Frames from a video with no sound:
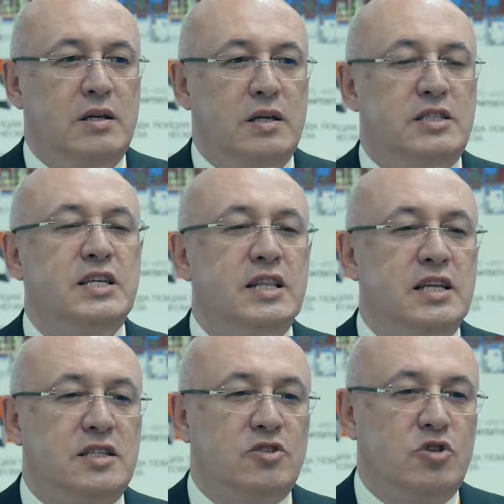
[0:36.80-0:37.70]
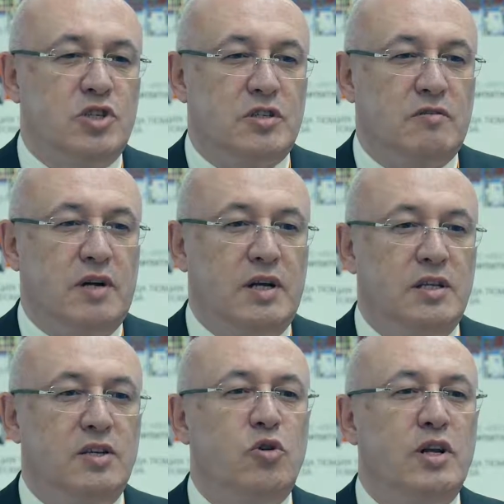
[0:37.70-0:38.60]
и ценность азотчества
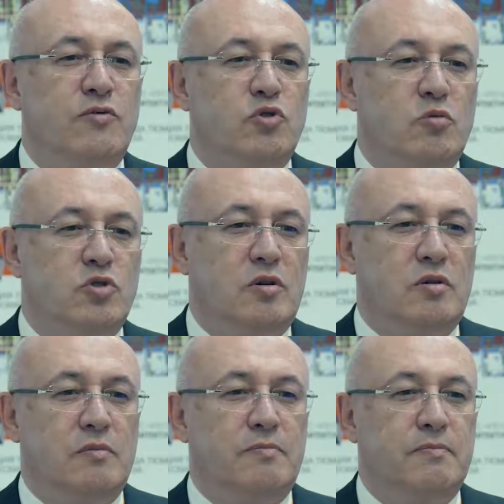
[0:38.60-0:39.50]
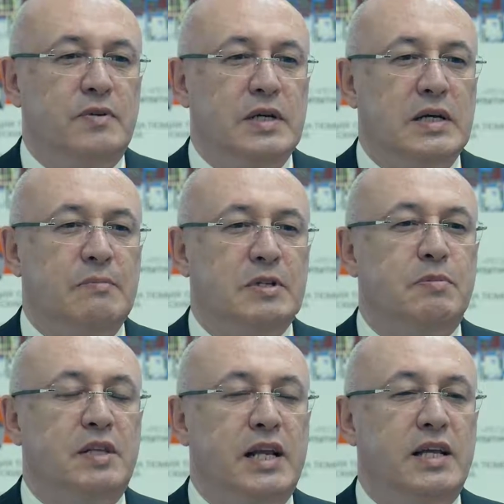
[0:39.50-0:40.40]
не только в том, что э,
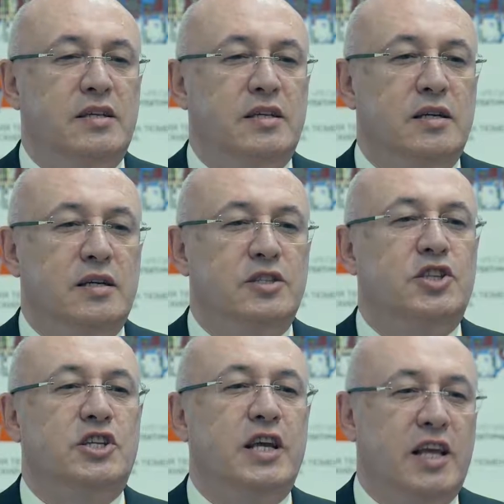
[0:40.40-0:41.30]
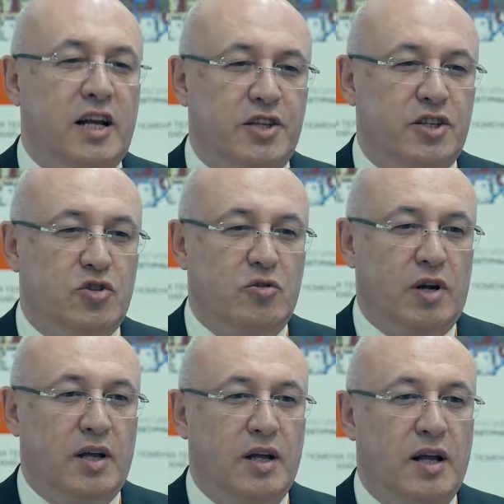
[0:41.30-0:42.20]
посмотреть достижения
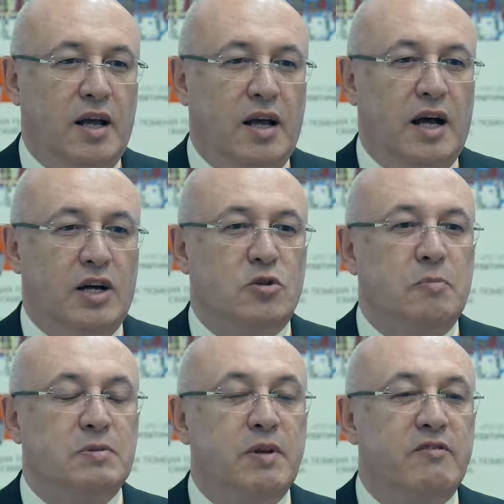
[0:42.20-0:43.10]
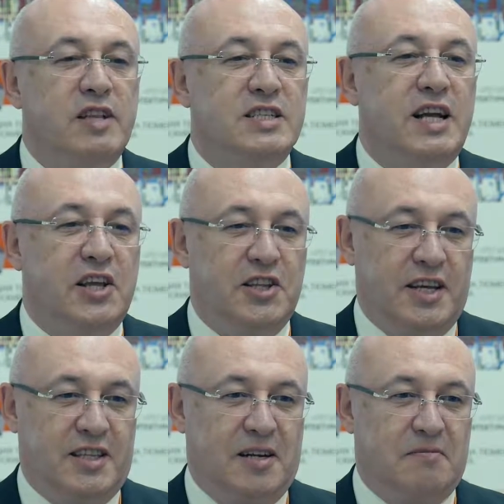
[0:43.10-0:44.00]
архитектуры, а чтобы посмотреть в глаза
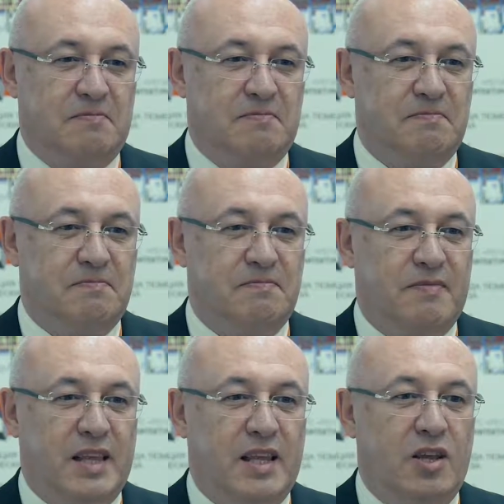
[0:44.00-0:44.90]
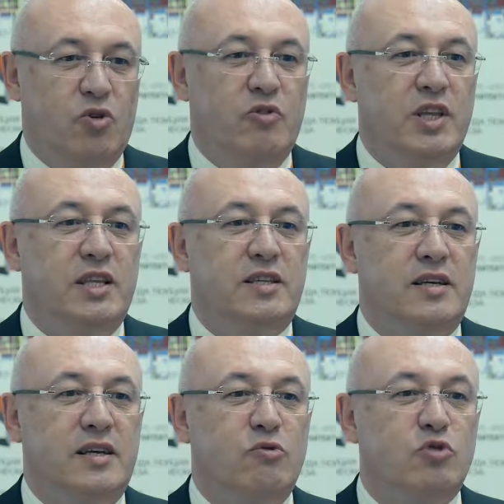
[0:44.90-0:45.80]
архитектора и увидеть,
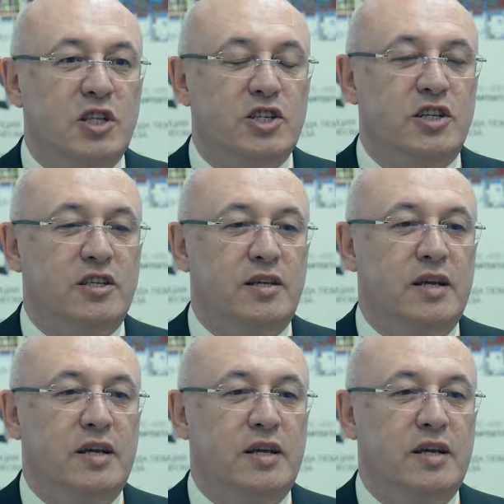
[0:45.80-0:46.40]
и услышать